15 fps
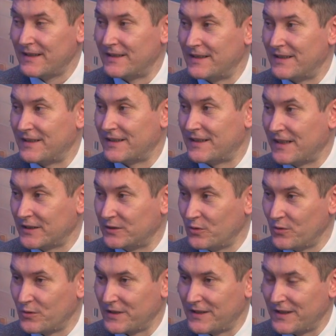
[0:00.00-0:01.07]
э,
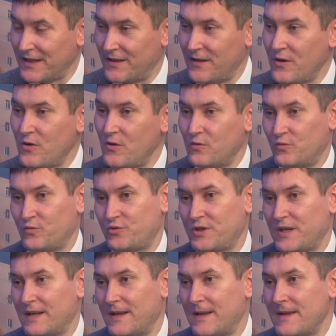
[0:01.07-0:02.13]
которые
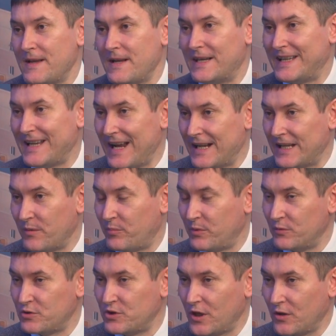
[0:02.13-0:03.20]
уже реально
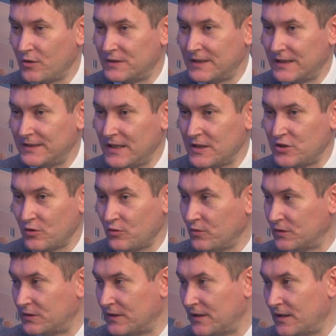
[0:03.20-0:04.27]
получают задачи
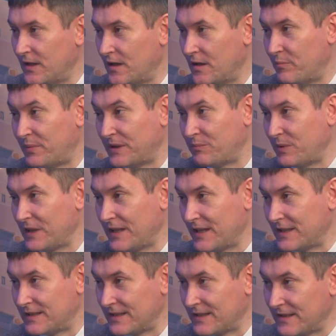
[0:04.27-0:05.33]
от э,
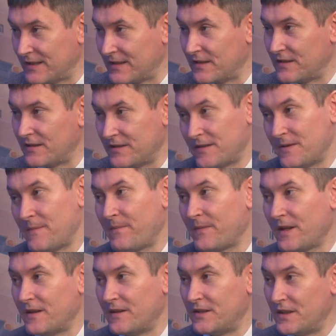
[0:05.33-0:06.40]
предприятий
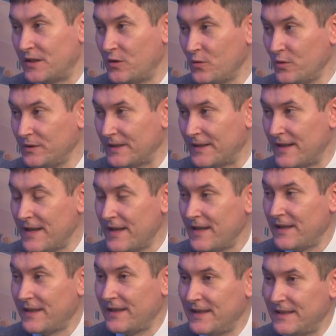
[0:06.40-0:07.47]
региона
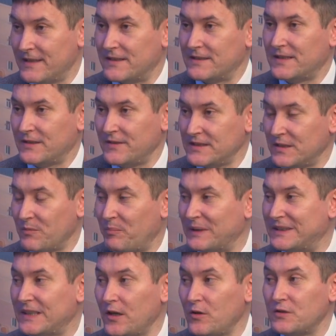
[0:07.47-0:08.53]
и, соответственно,
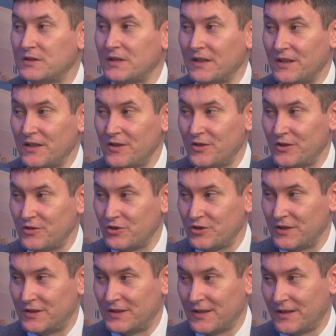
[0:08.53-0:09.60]
пытаются их
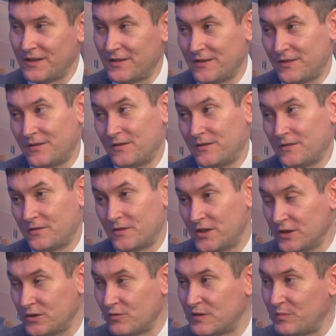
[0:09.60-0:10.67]
решить.
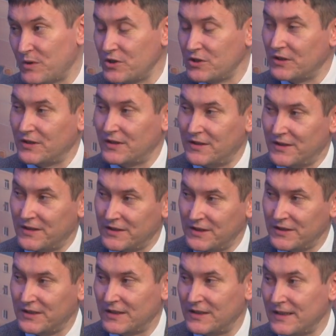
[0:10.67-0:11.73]
Где-то успешно,
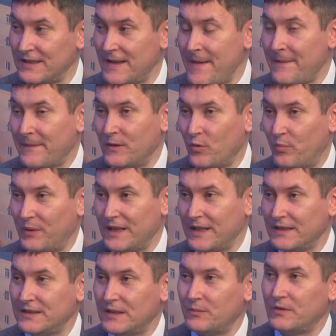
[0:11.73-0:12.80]
где-то нет. Но при
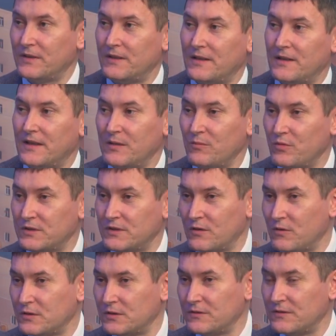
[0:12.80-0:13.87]
этом Оренбургские
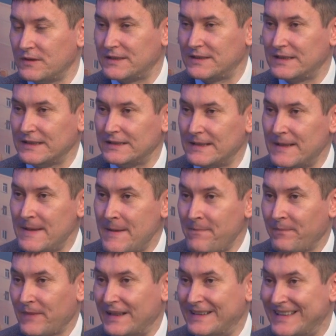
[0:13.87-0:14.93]
госуниверситеты
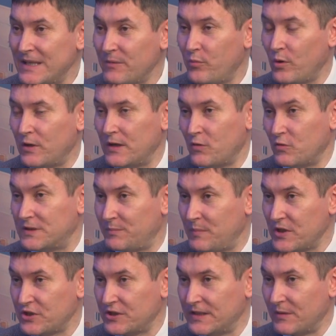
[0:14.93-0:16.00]
наиболее
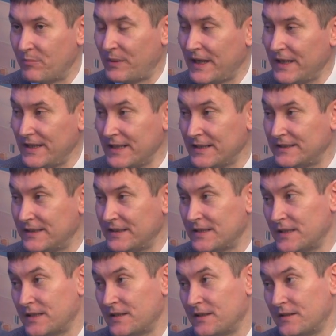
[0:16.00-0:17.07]
успешные
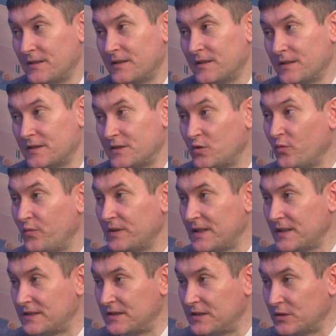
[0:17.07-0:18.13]
проекты
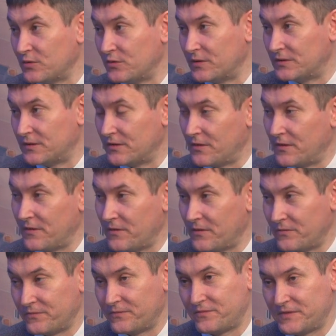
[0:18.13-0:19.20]
софинансируют
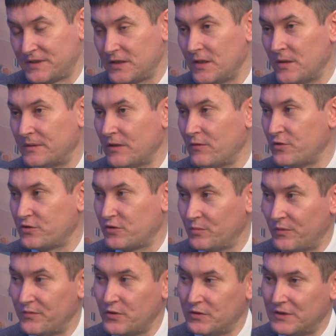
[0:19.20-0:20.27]
в целью того,
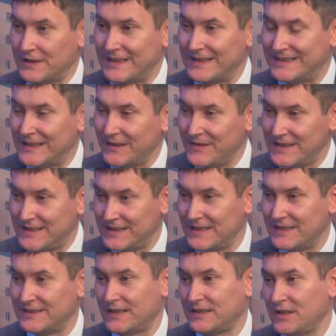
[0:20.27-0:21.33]
чтобы все-таки
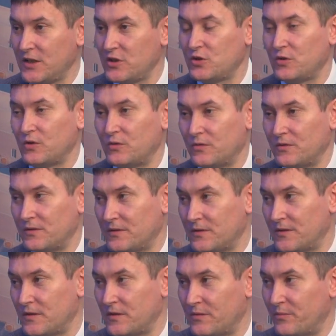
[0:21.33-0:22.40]
довести
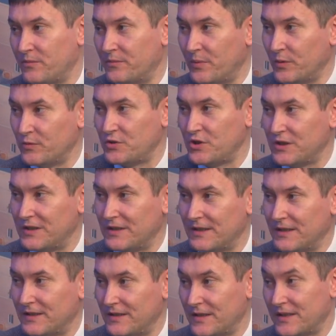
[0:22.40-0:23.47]
задачу получить
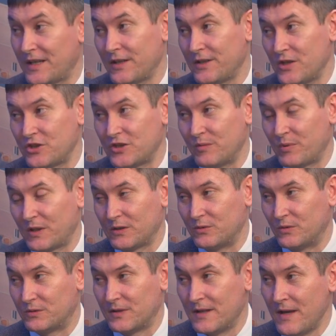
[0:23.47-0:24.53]
э, конечный
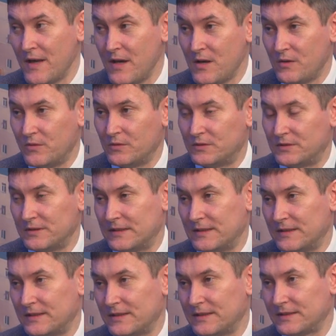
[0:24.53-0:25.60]
продукт. Вот
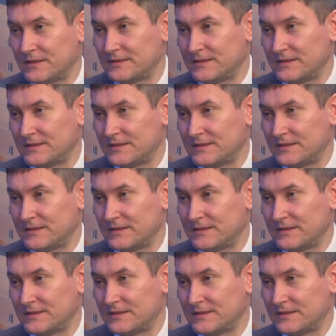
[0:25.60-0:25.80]
э,